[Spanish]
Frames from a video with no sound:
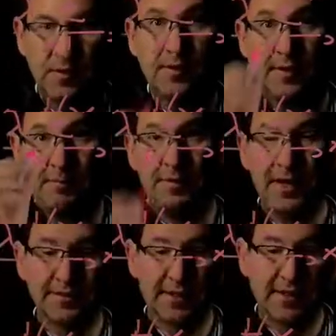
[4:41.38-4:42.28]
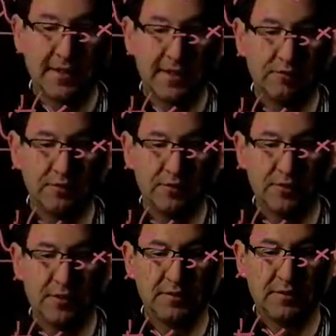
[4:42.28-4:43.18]
reemplazas acá la función
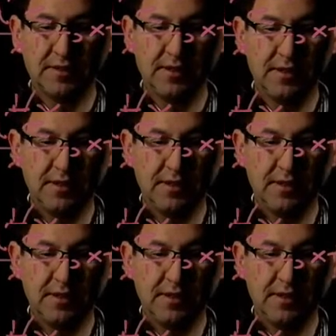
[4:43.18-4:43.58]
de densidad,